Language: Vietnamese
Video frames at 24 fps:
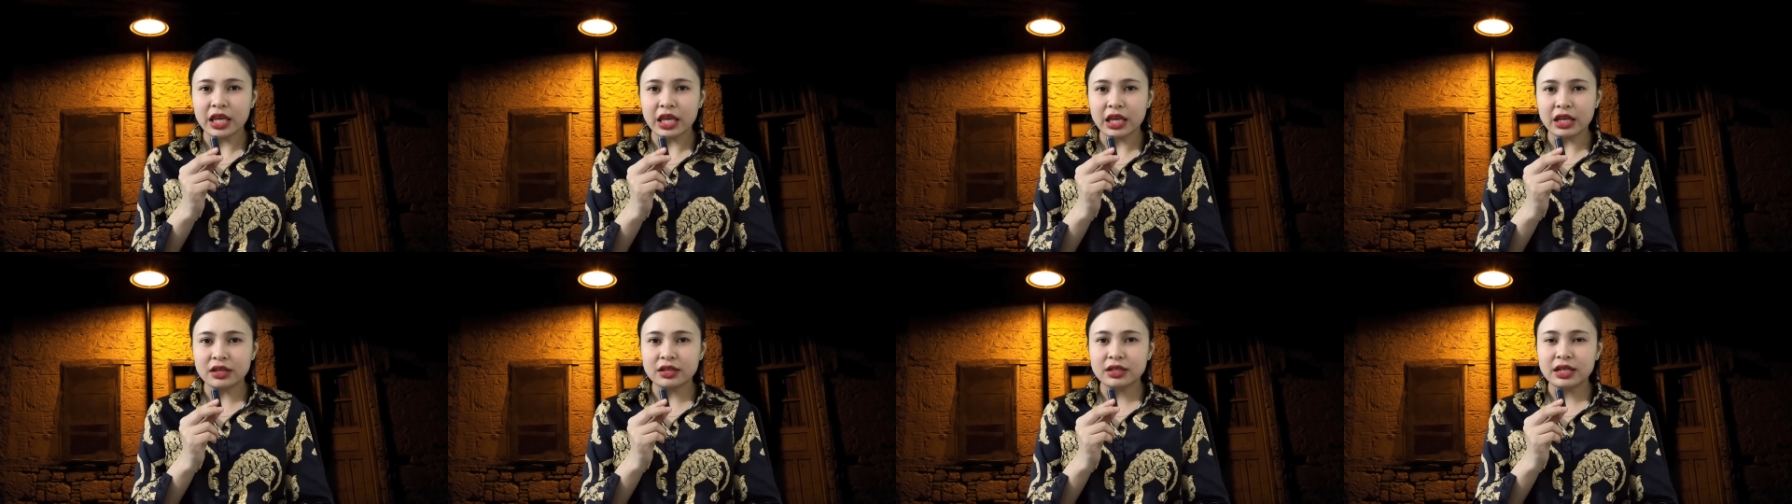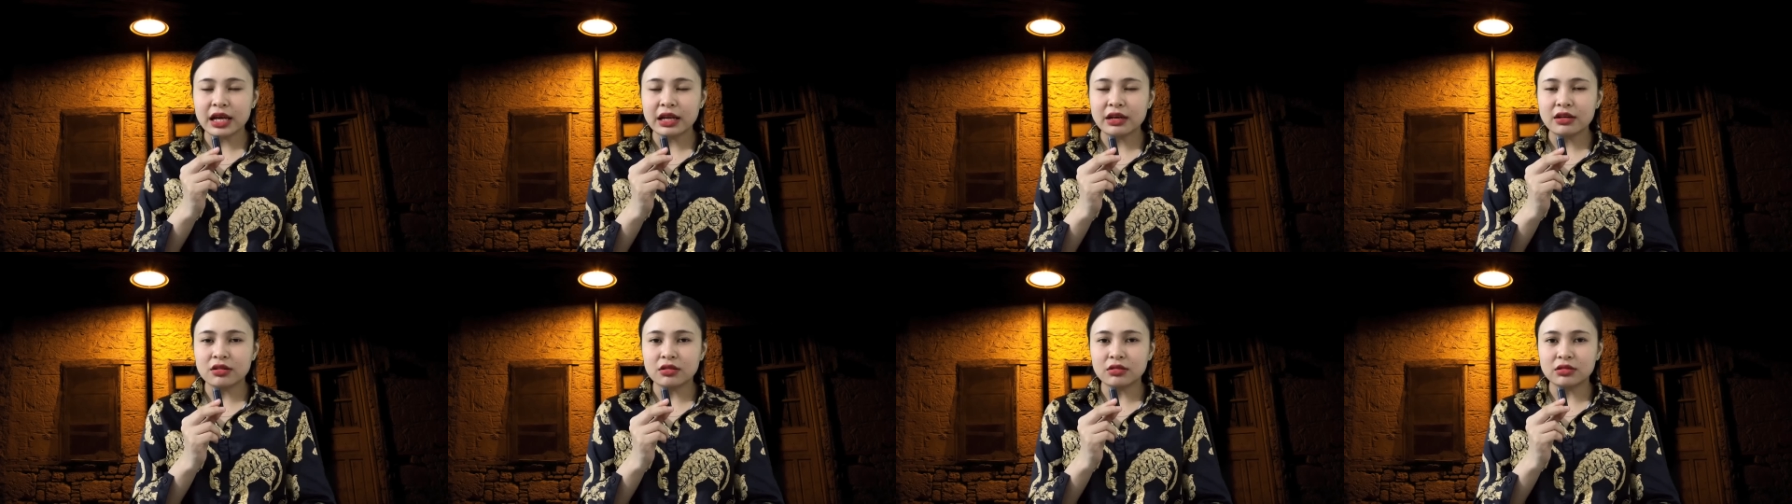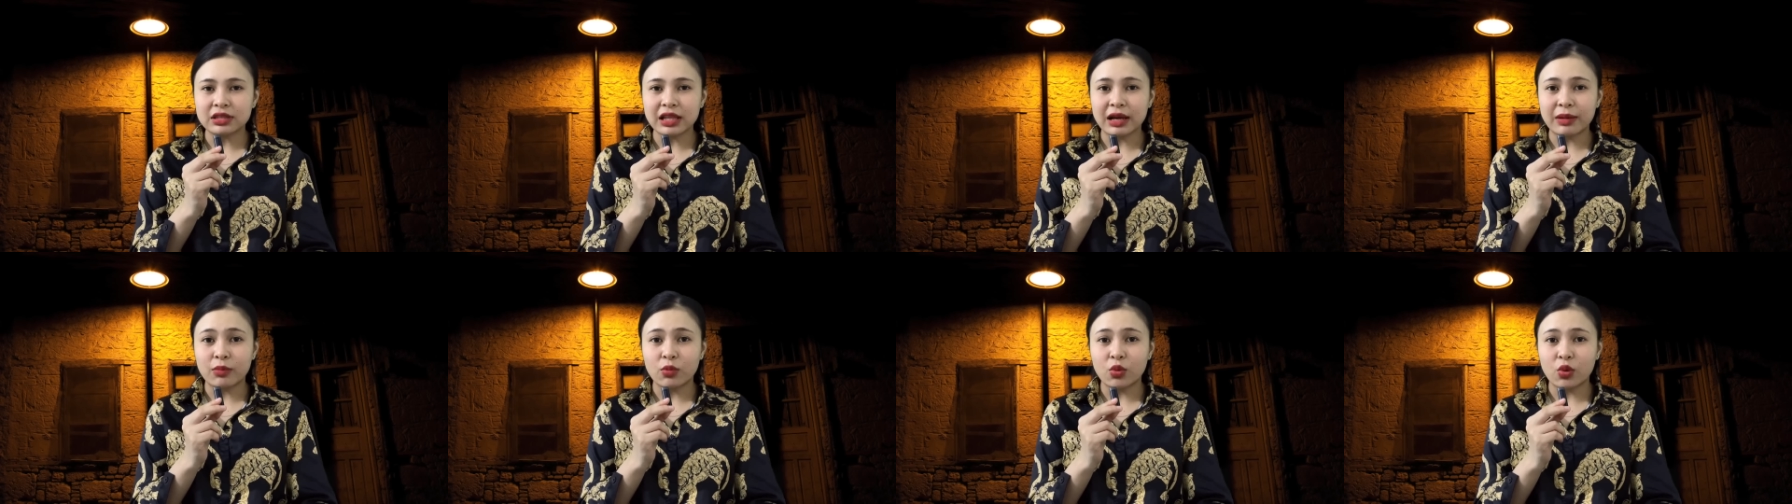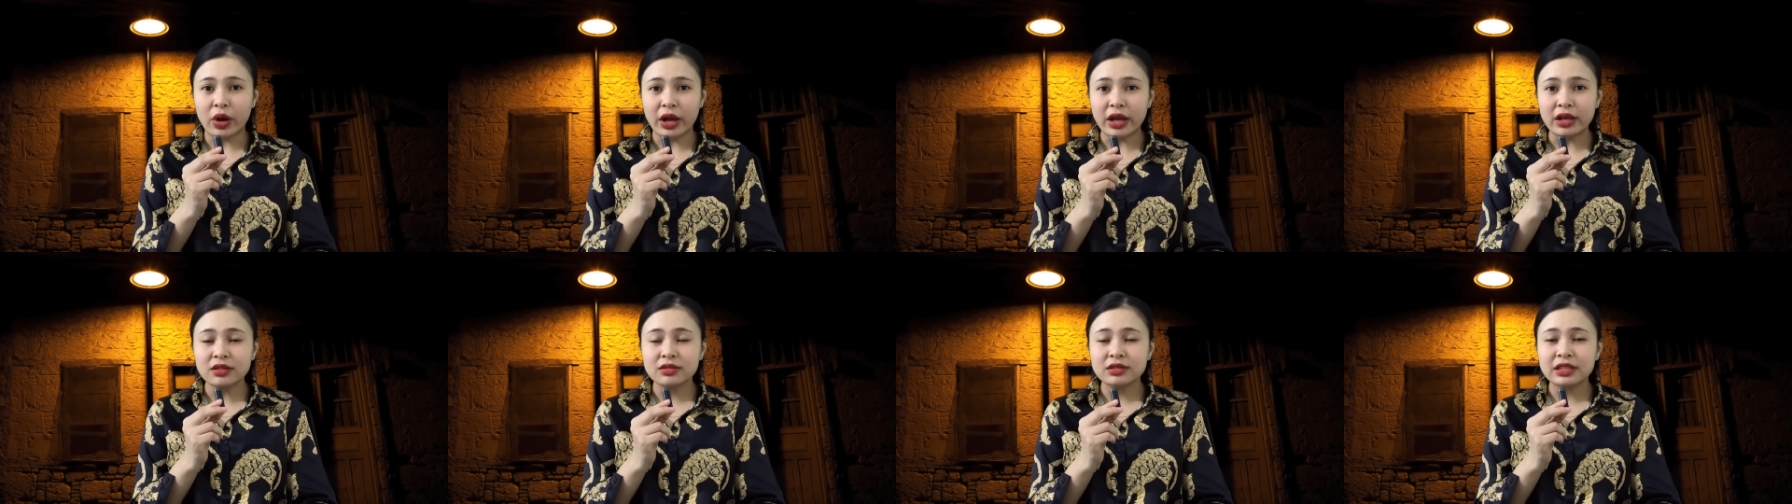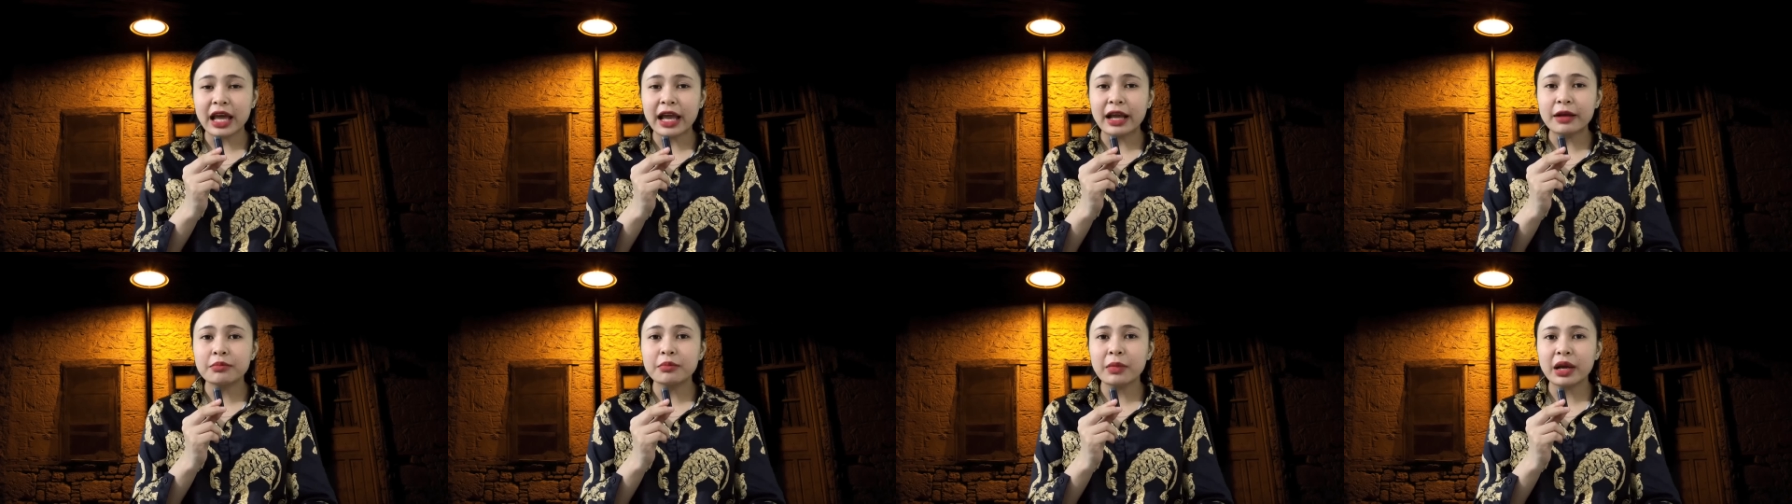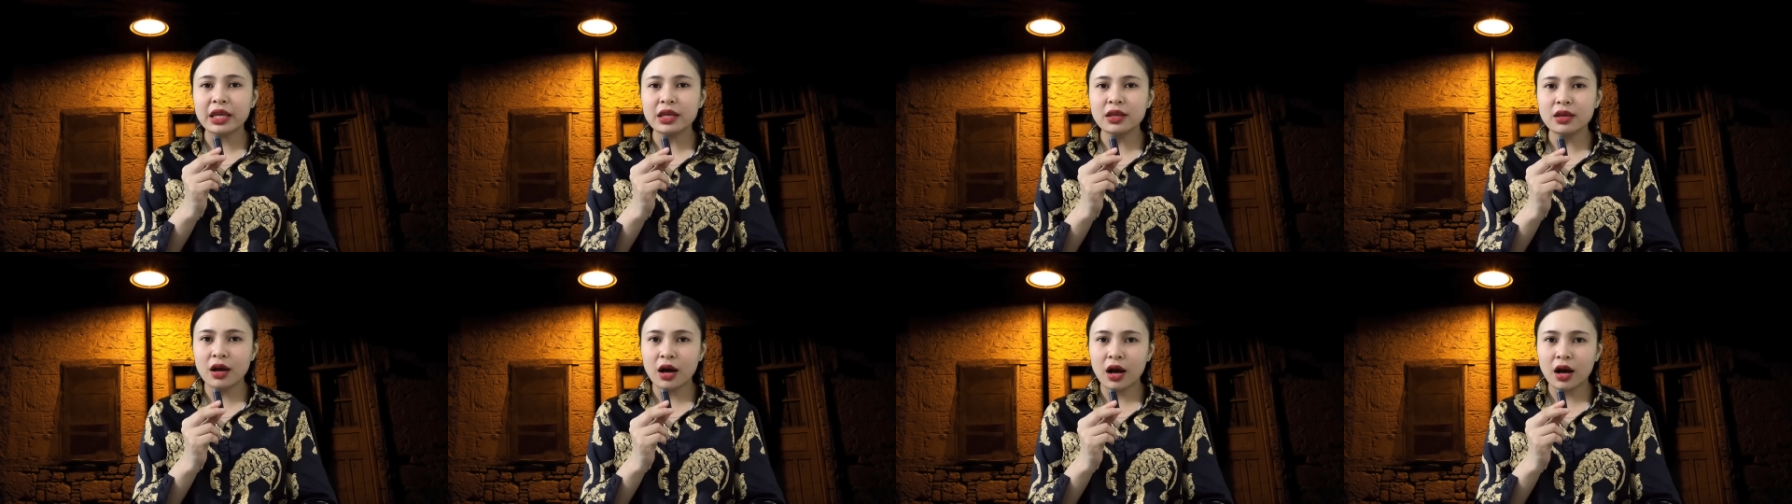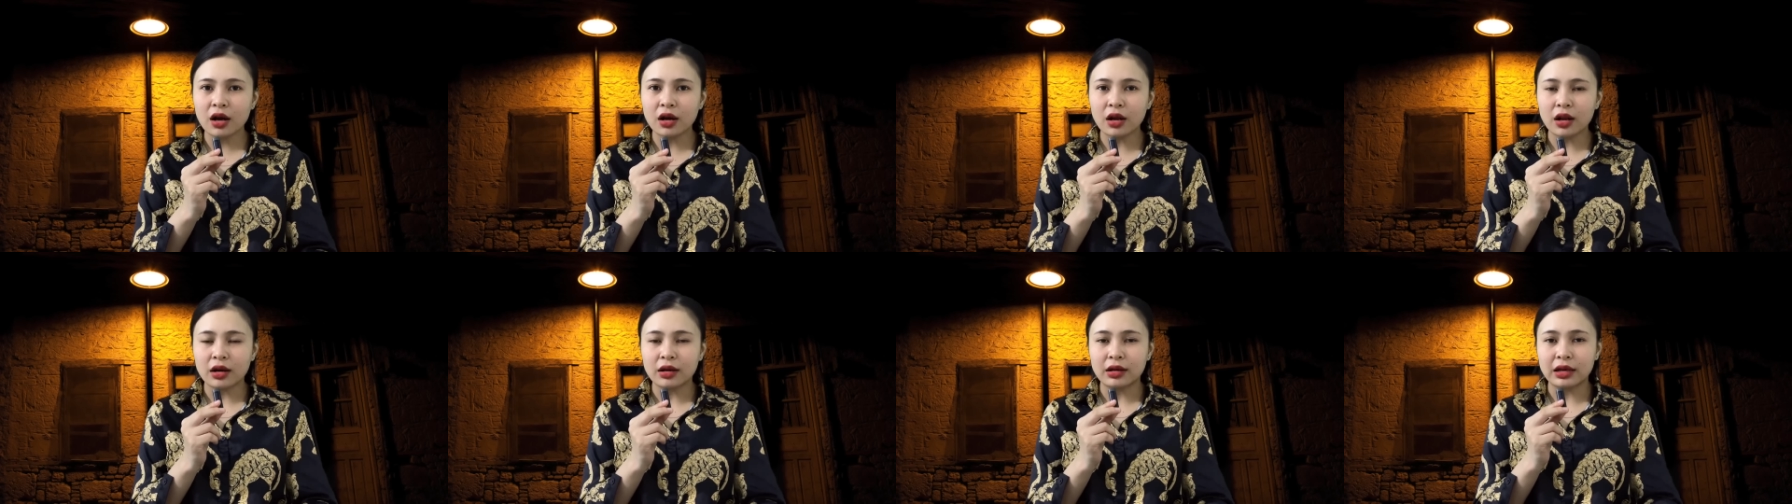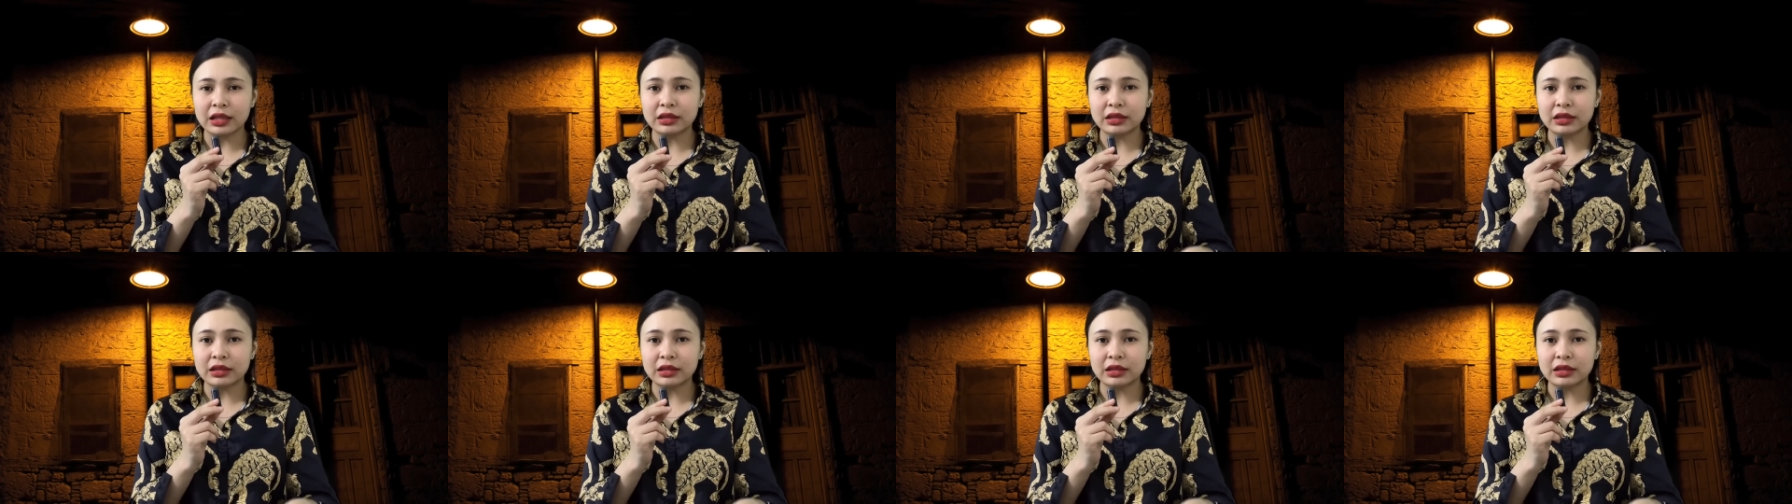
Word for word: hiện ra được tầm khoảng tháng mấy hơn,